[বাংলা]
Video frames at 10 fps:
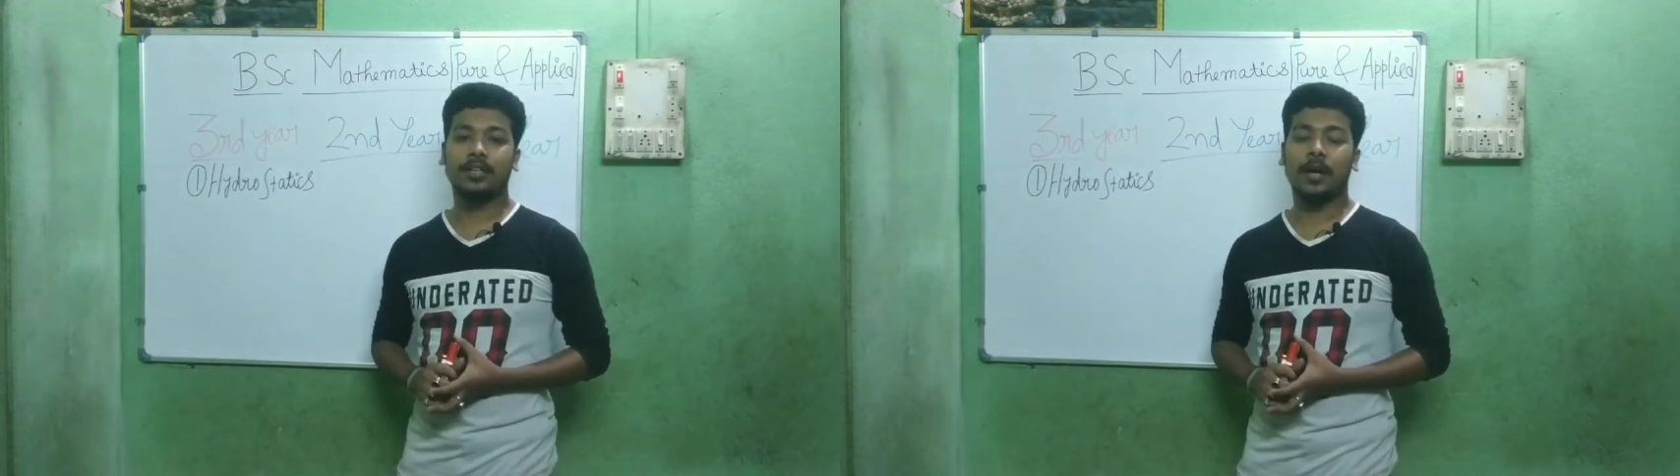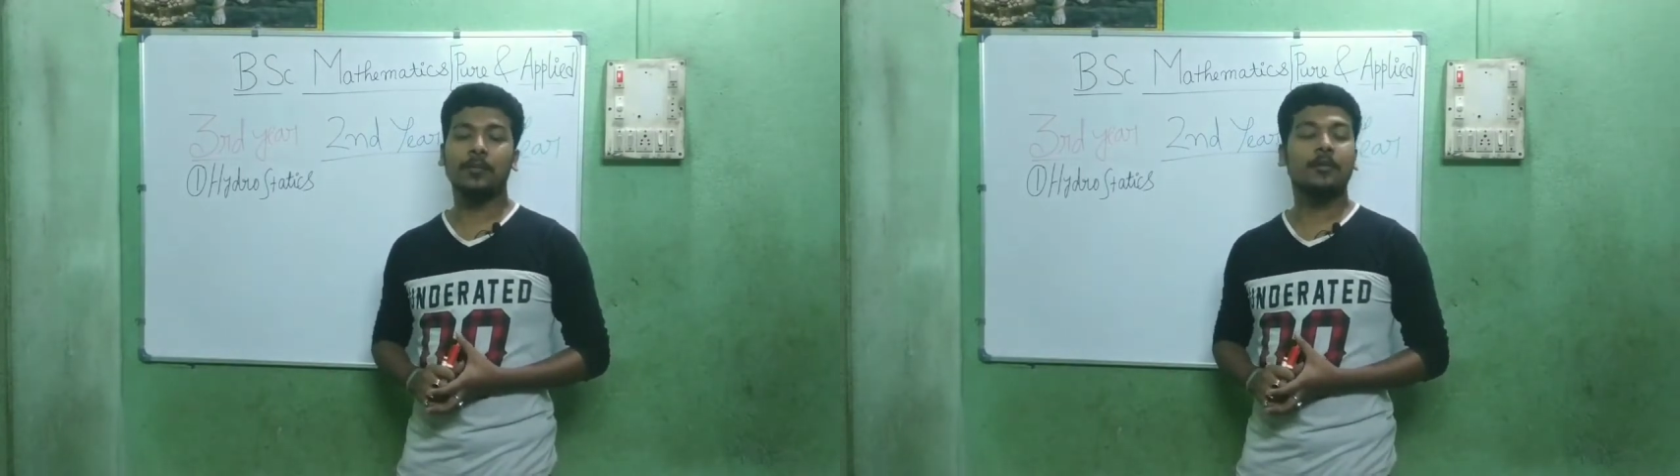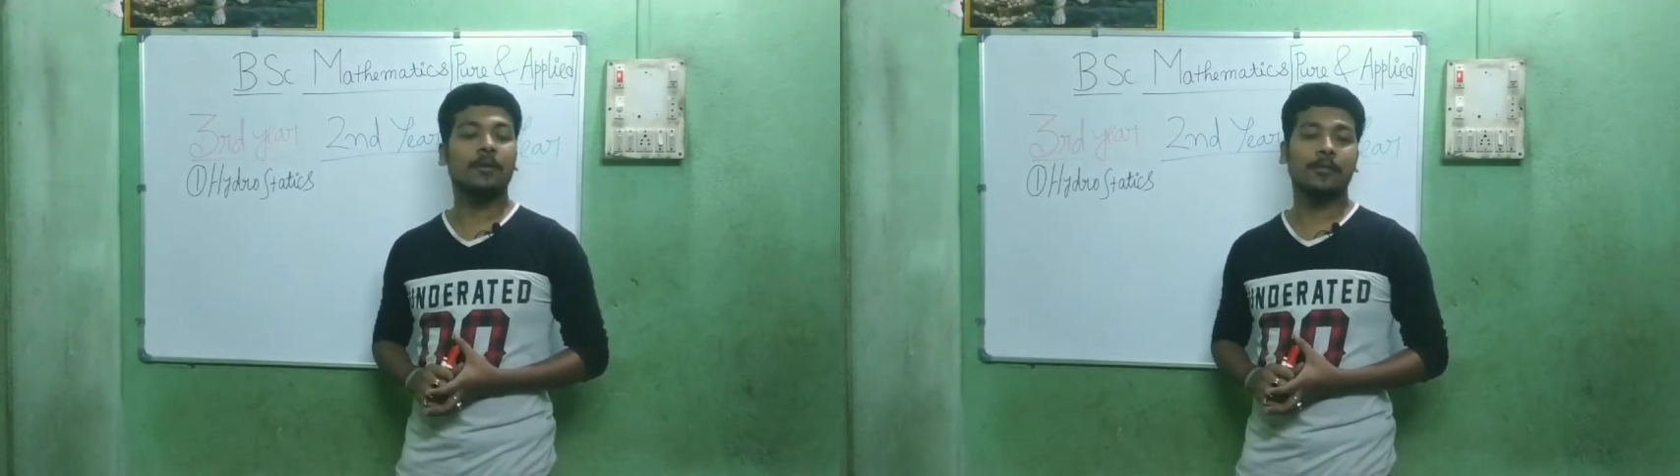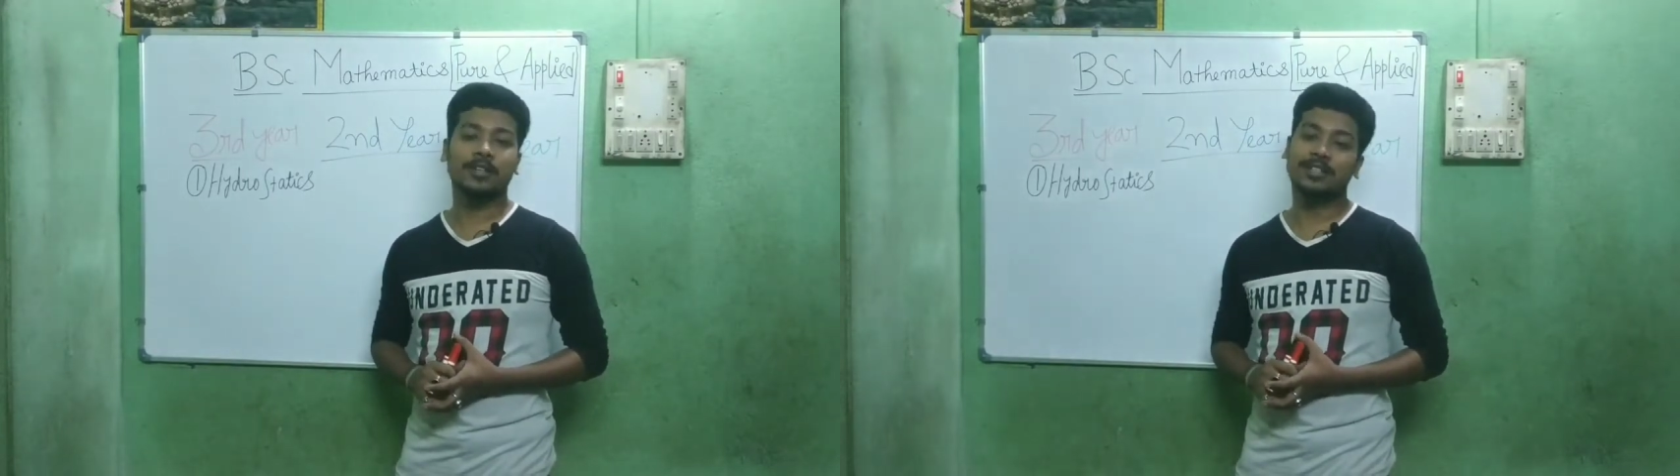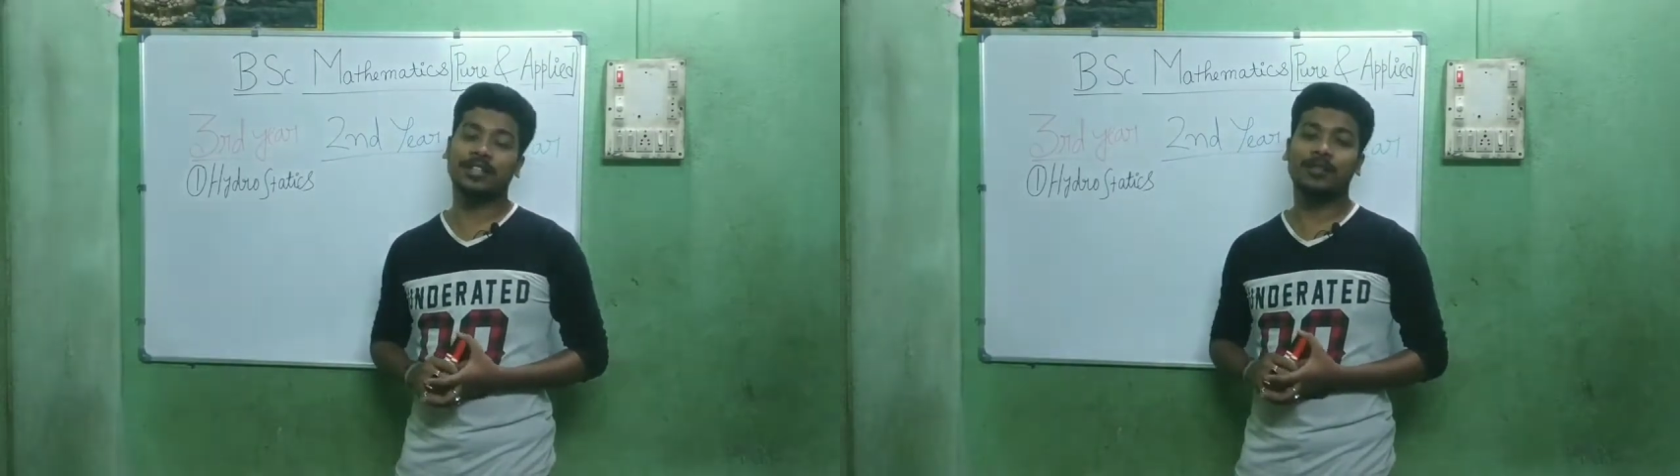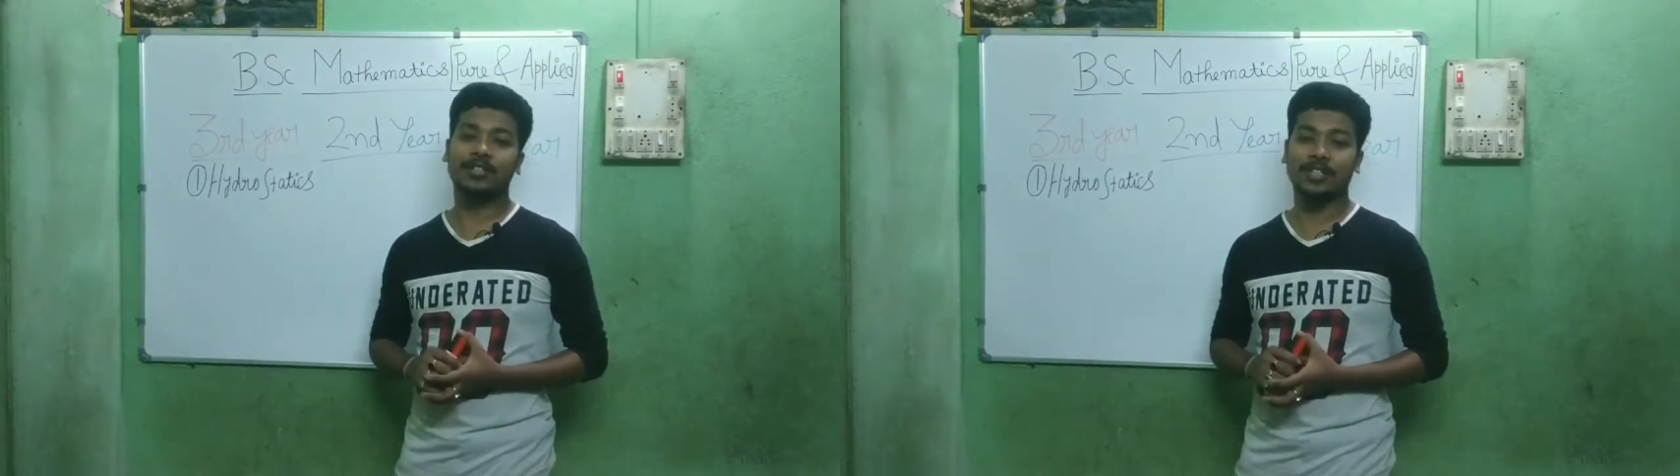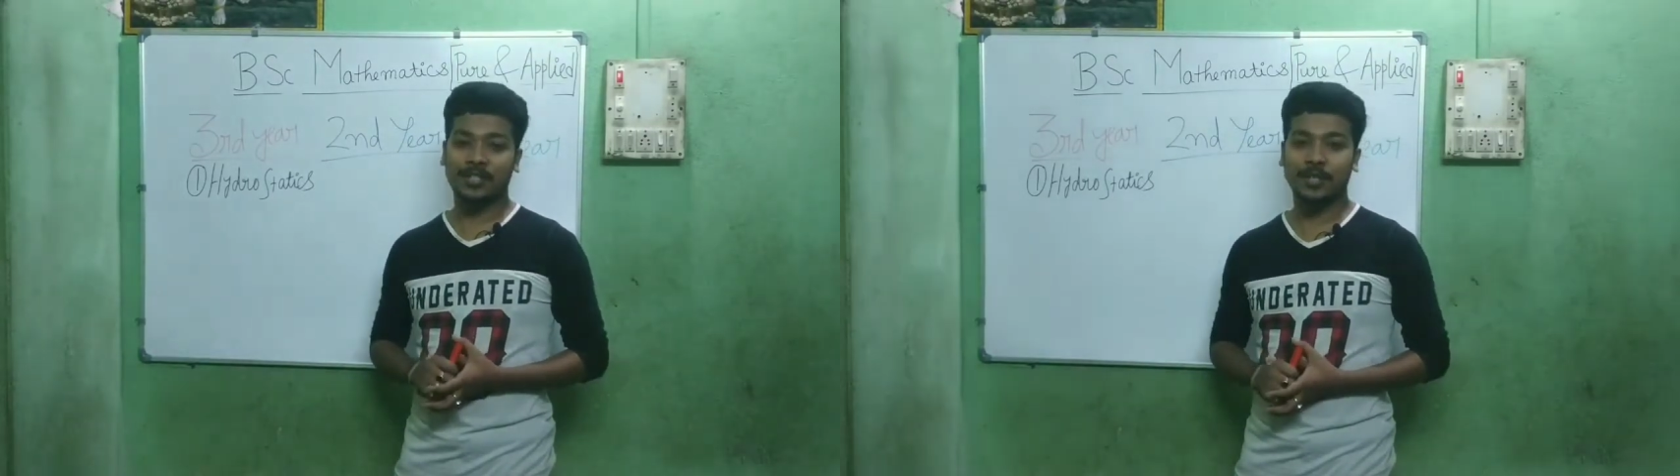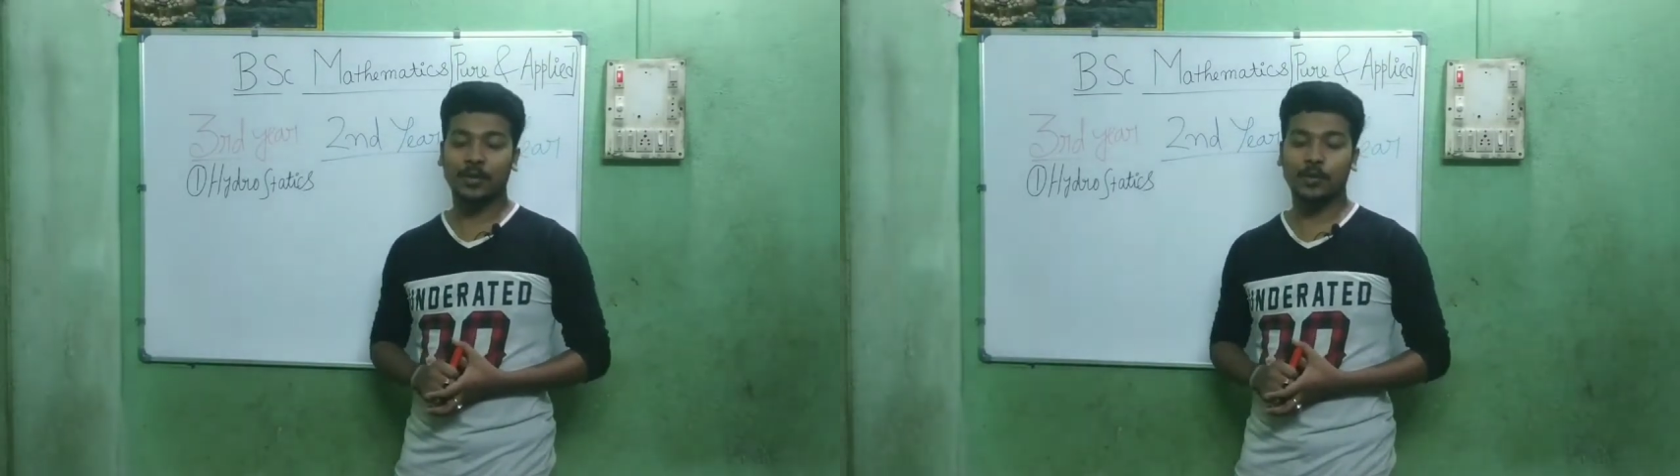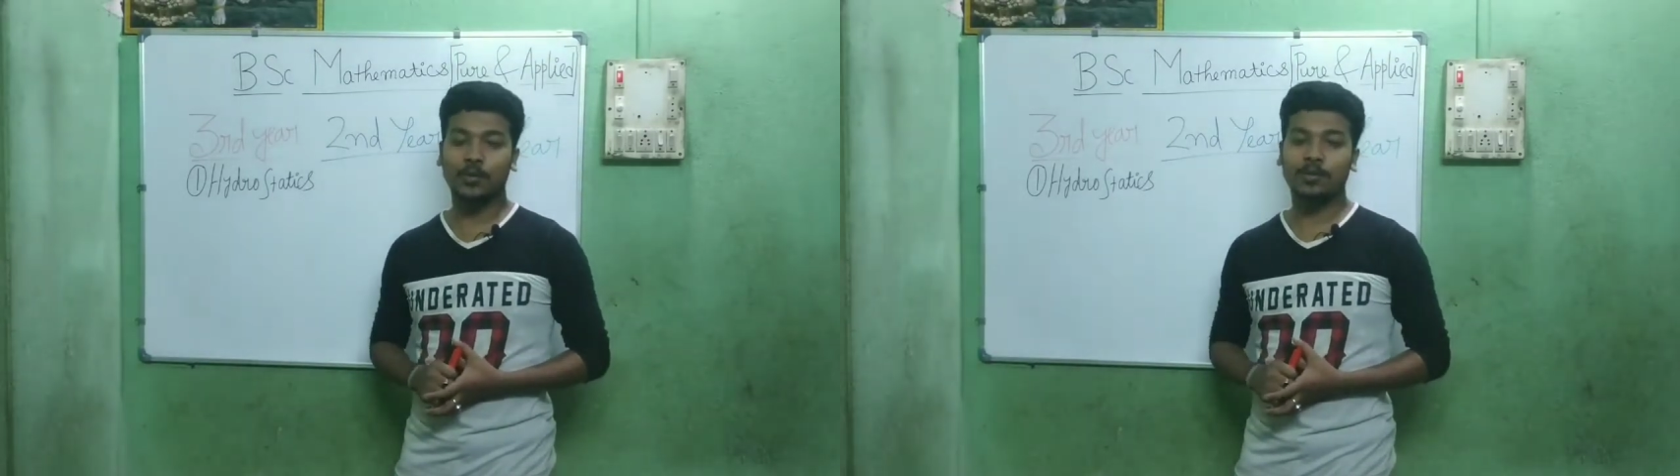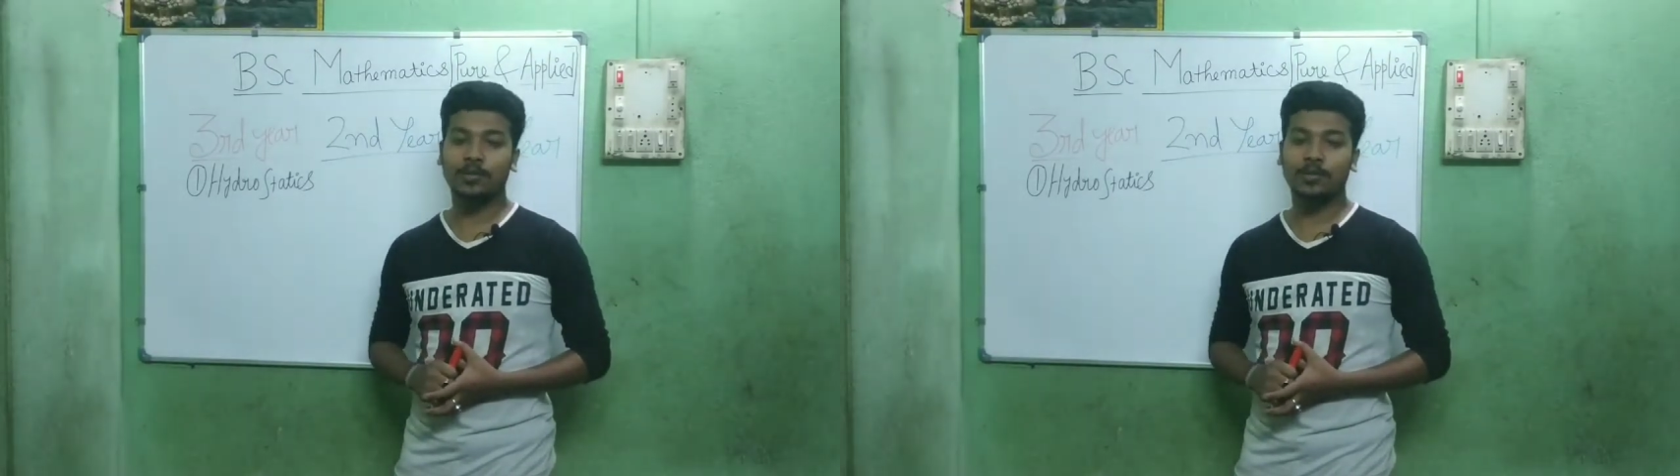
আমি আমার বেস্টটা দেওয়ার চেষ্টা করব